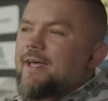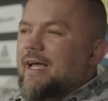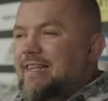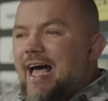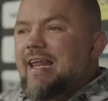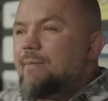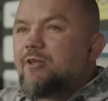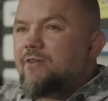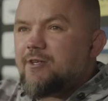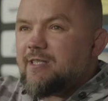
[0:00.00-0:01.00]
Ja dalej
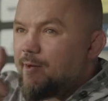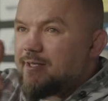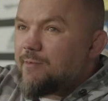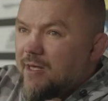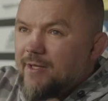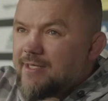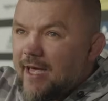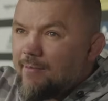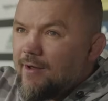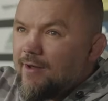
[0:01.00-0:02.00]
przede wszystkim jestem
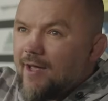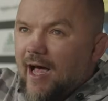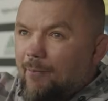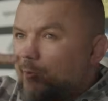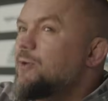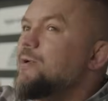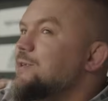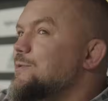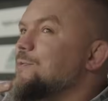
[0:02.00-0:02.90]
kibicem, a potem jestem